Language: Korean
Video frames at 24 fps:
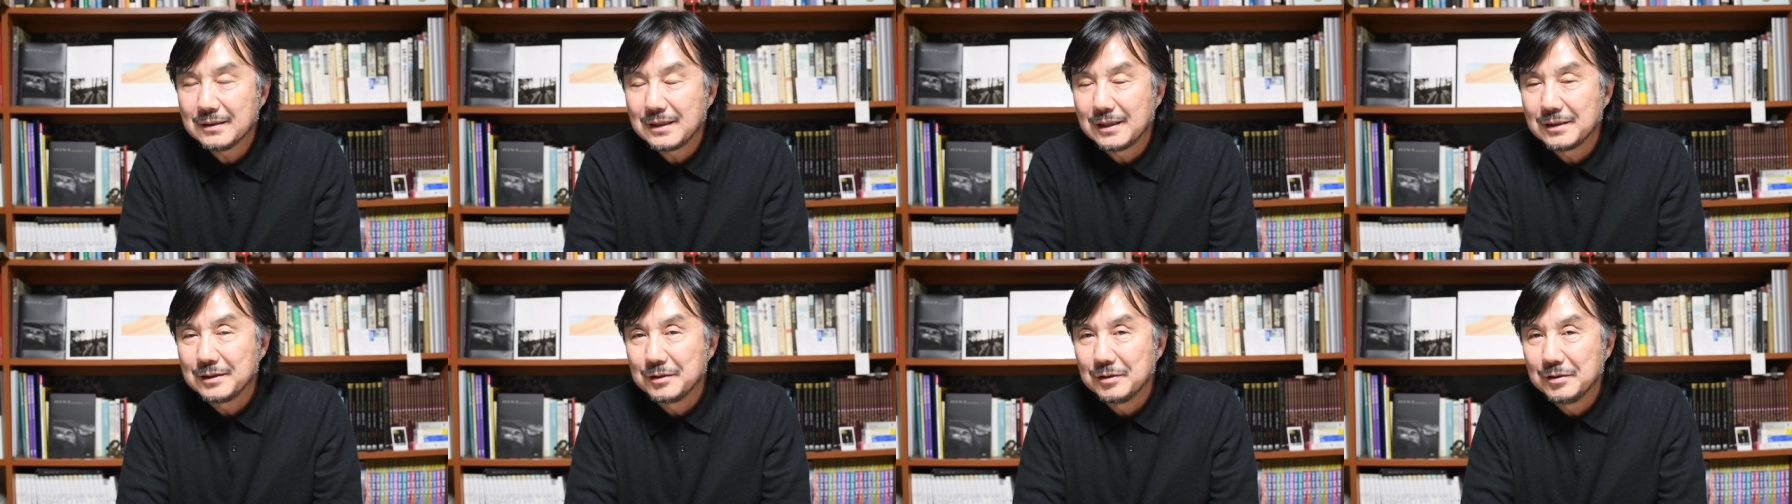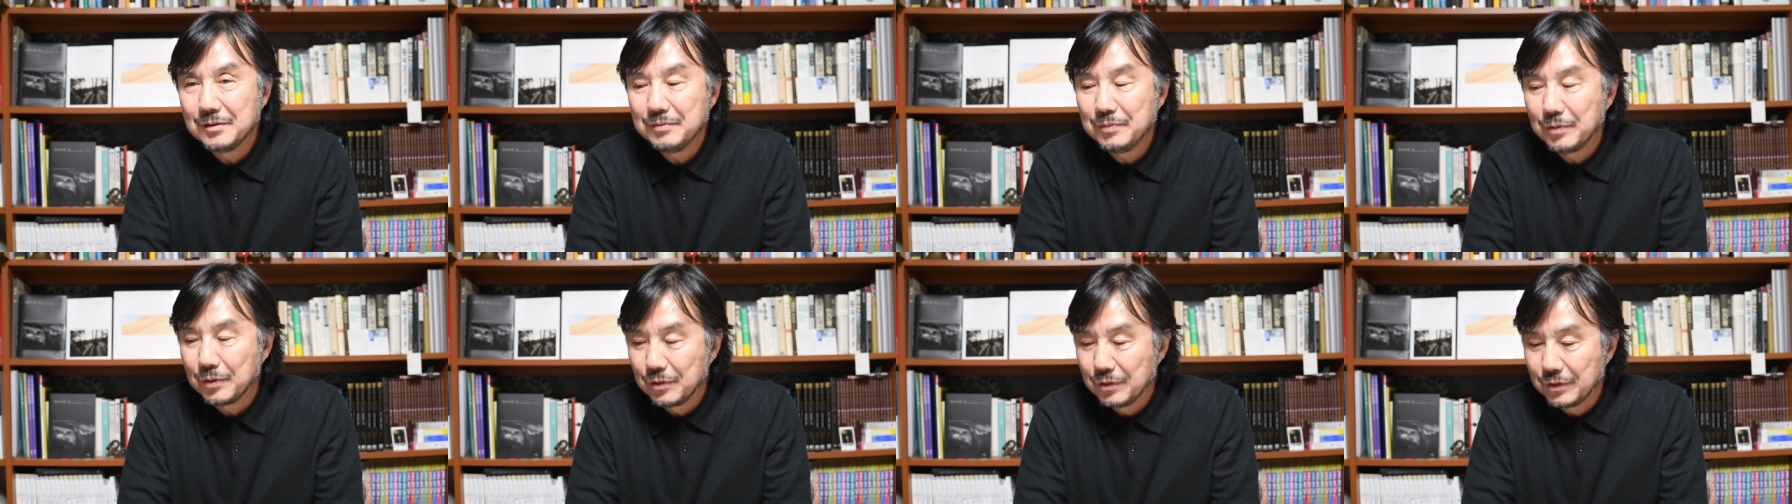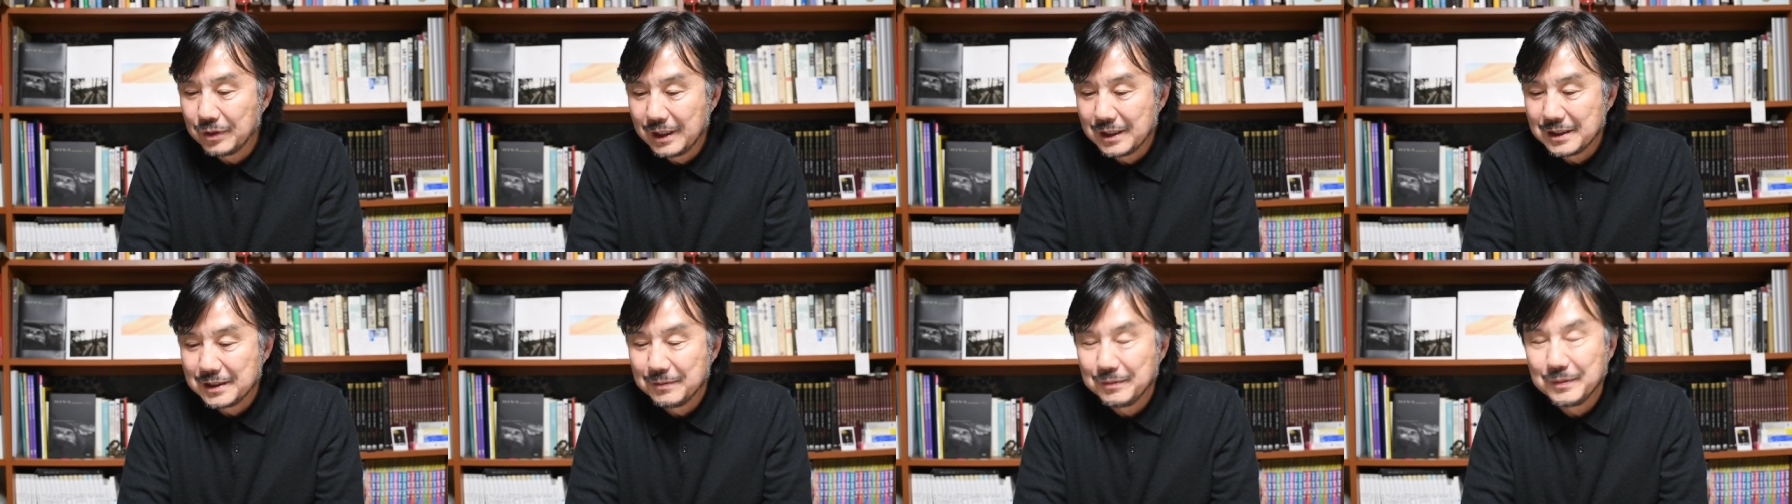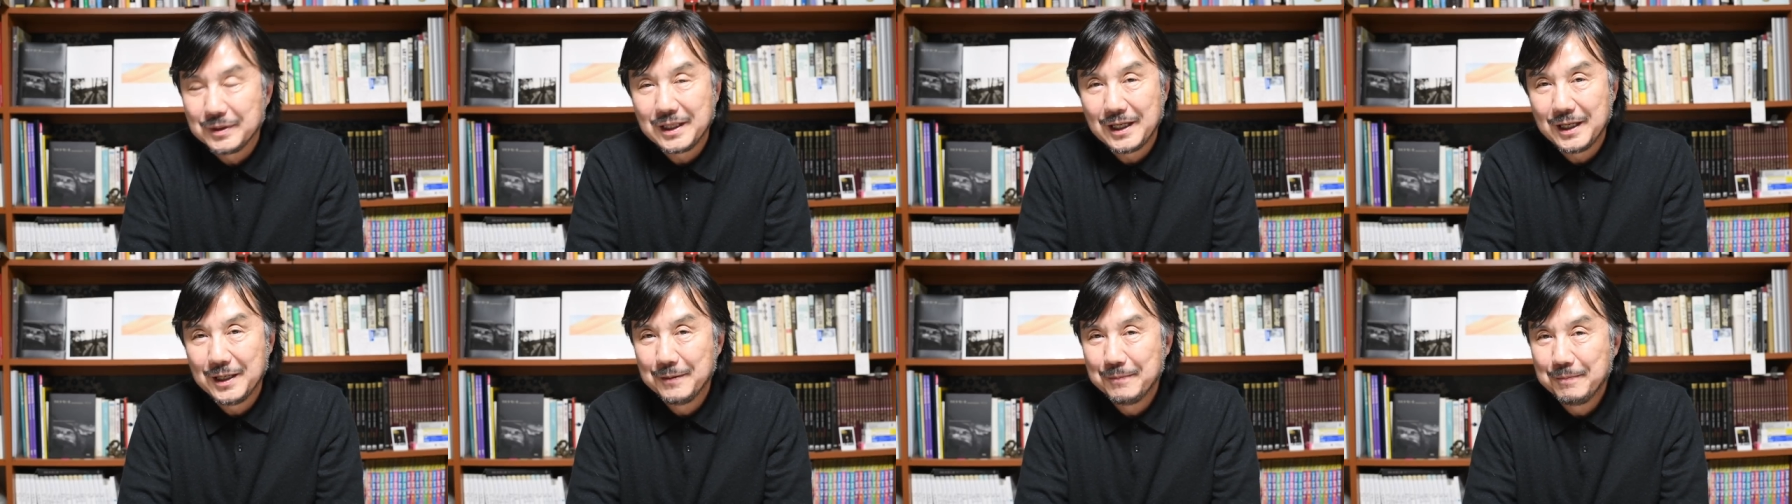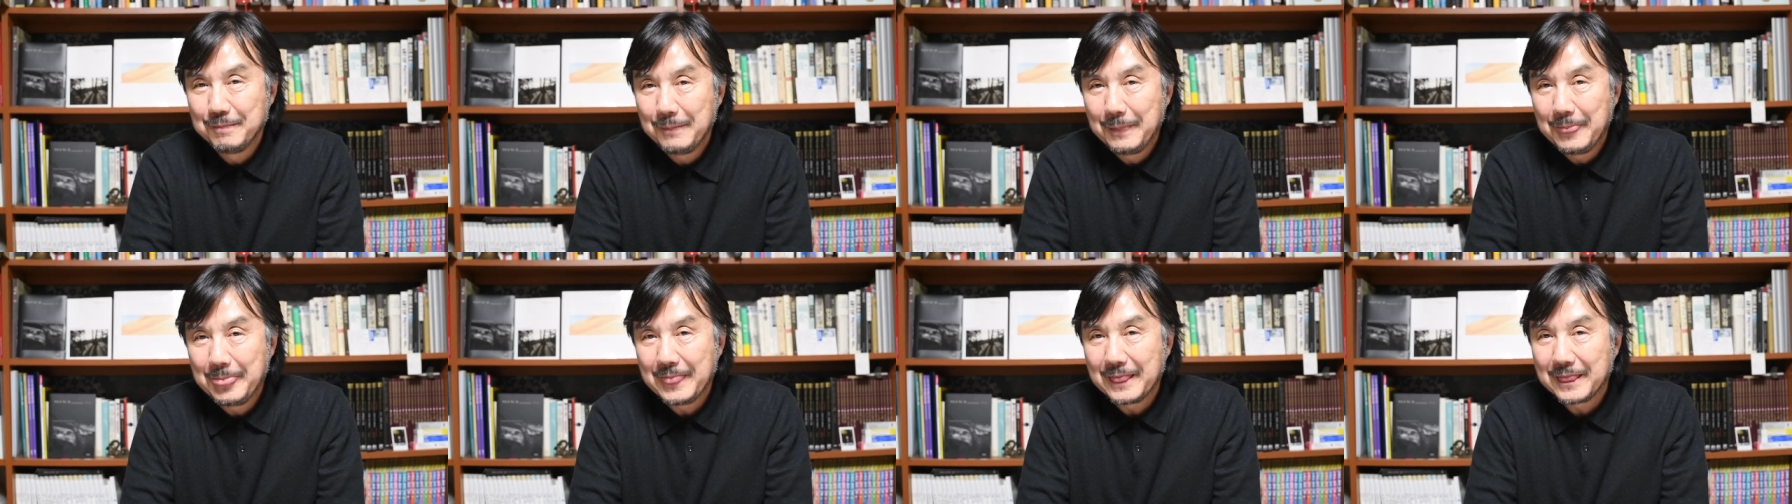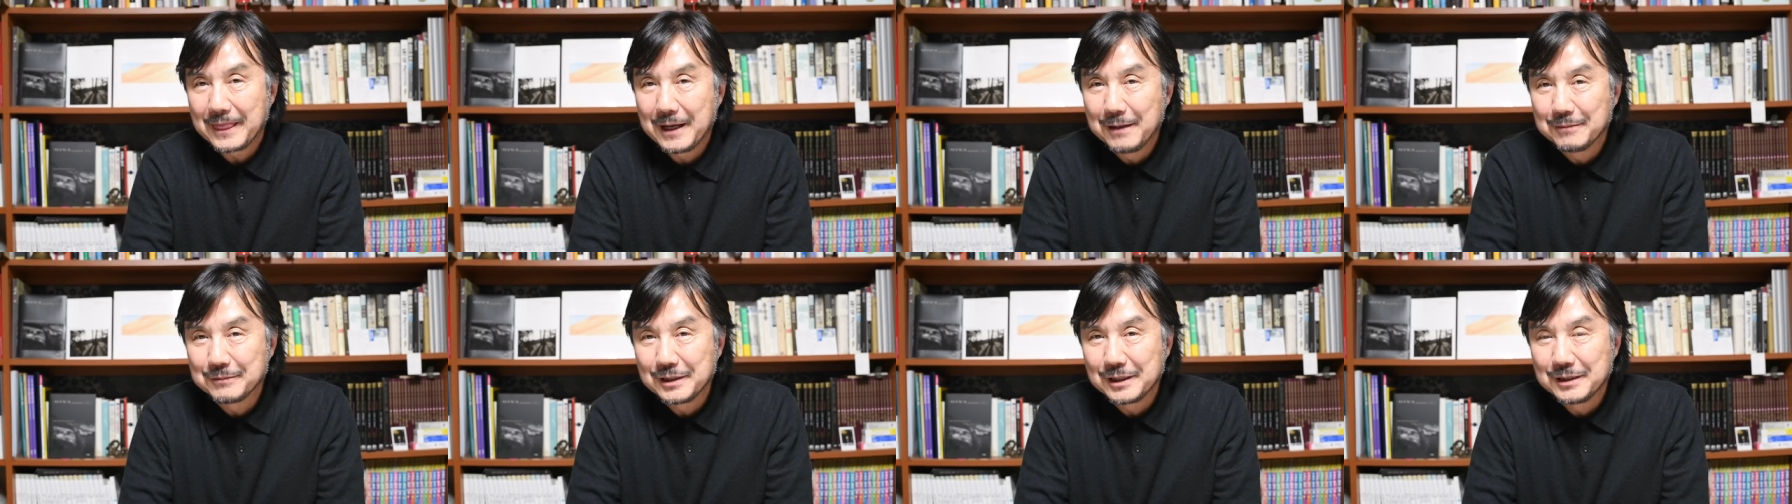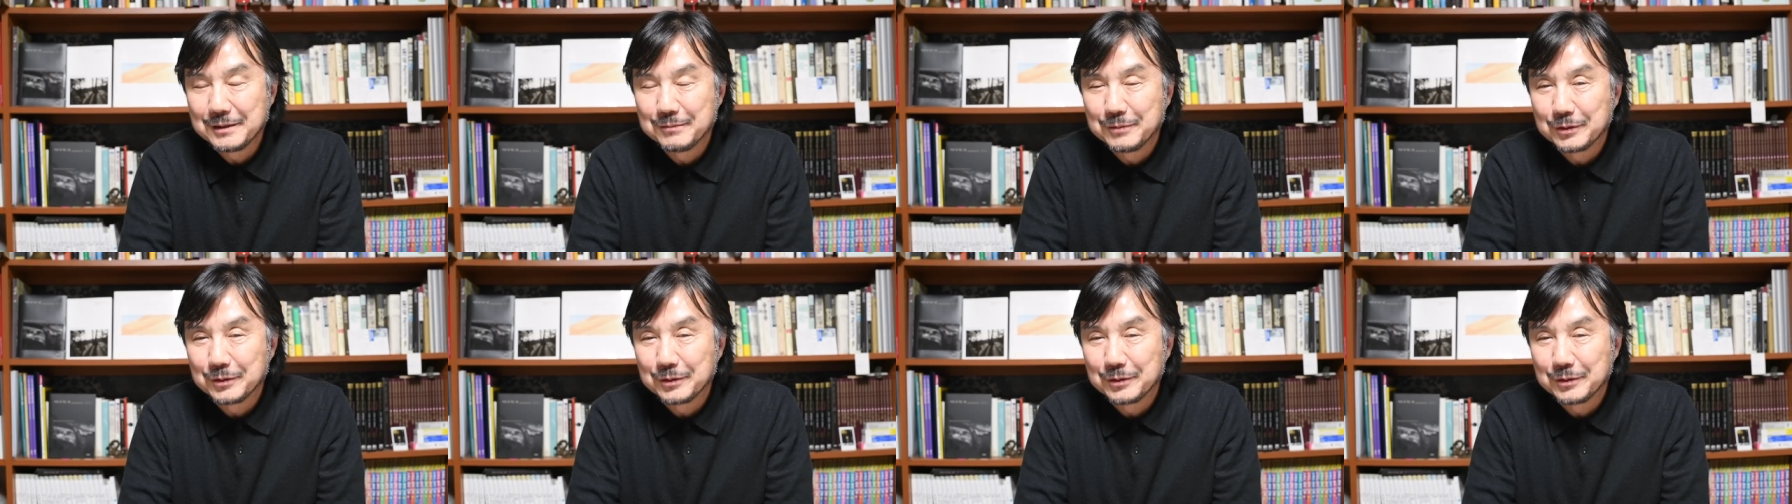사진을 보고 계십니다. 다음 사진